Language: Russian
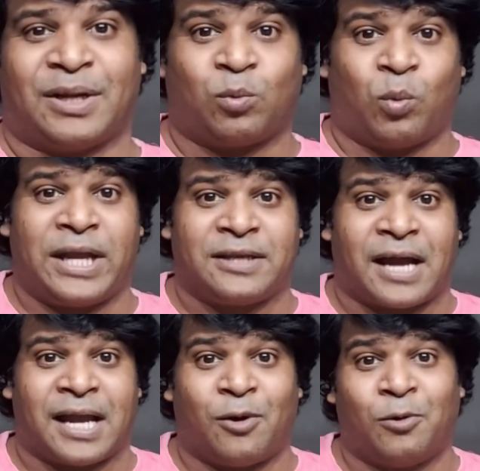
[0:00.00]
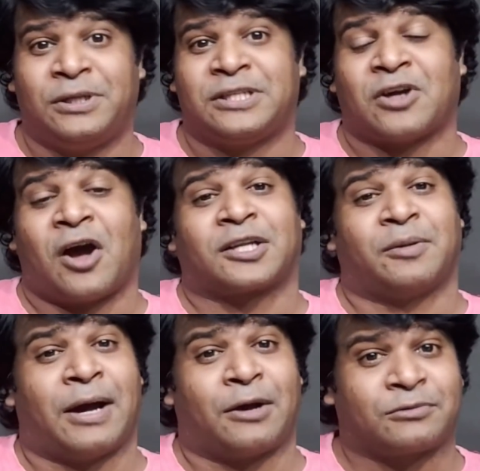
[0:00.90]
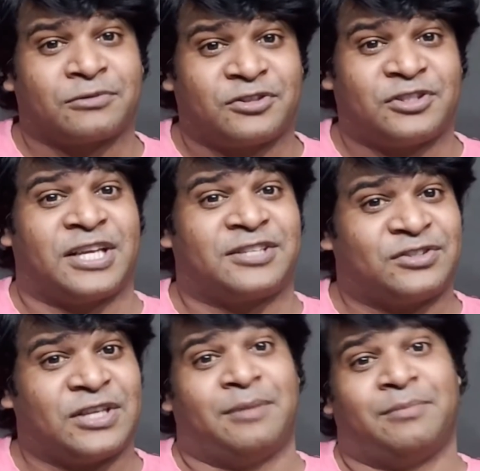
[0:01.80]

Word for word: Для чего еще могла потребоваться эта статуэтка,